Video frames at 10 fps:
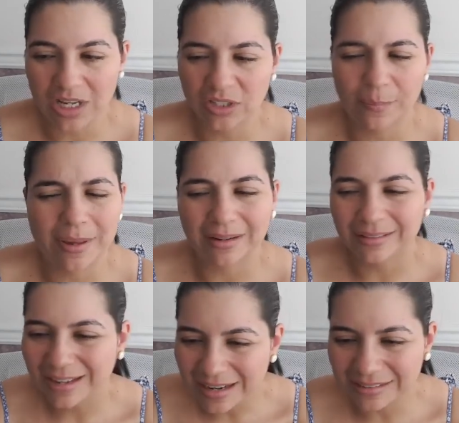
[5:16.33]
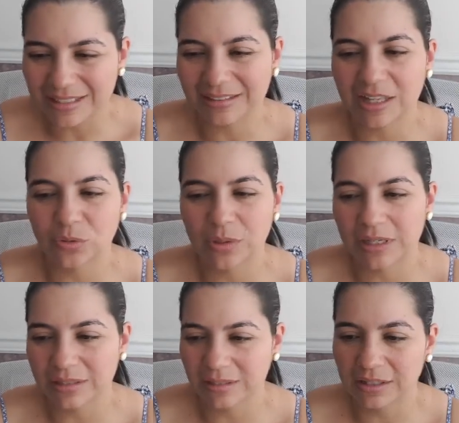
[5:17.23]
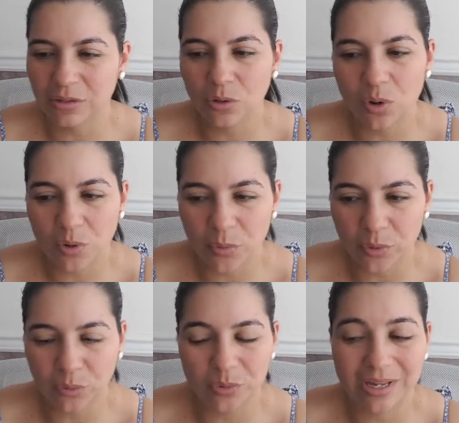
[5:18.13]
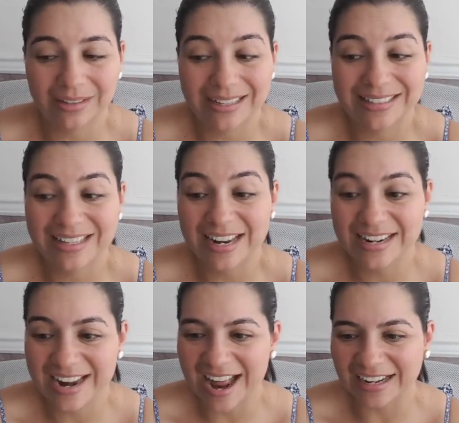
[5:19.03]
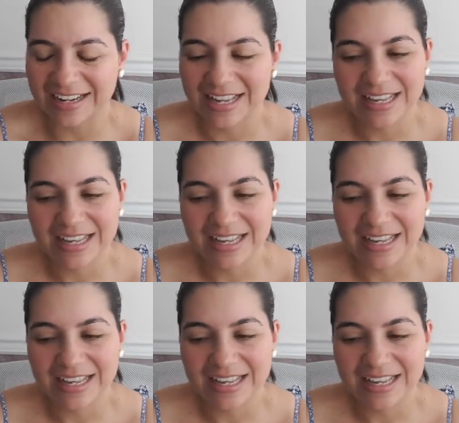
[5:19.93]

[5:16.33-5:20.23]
es perderse tanto en el sentido como la oportunidad de sanar,